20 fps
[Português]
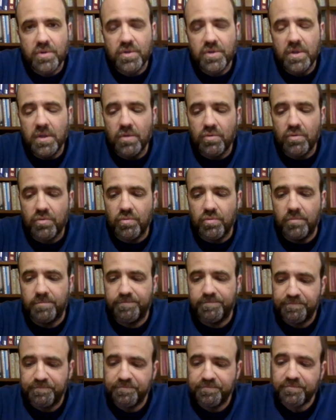disso,
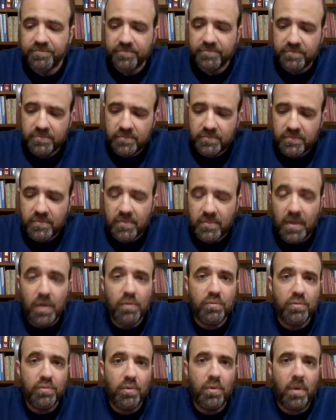
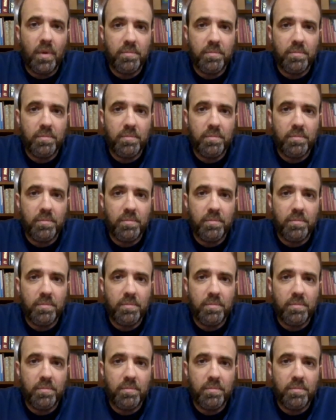eu vou